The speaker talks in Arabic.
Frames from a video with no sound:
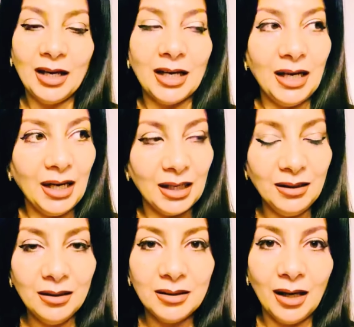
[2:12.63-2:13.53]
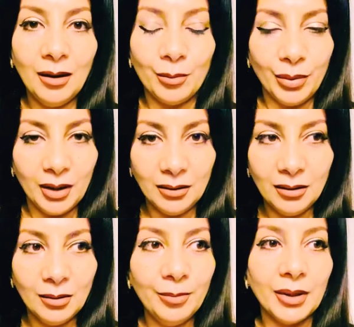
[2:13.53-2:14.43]
الحادث ده
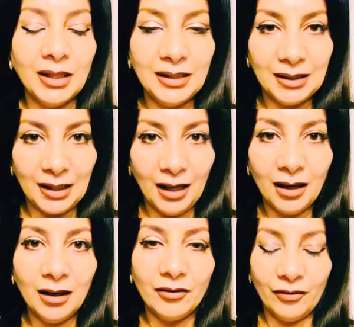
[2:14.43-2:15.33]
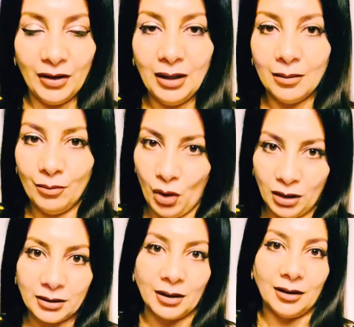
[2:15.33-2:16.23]
بيضرب السياحة في
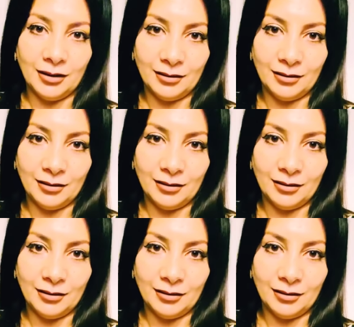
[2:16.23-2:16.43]
مقتل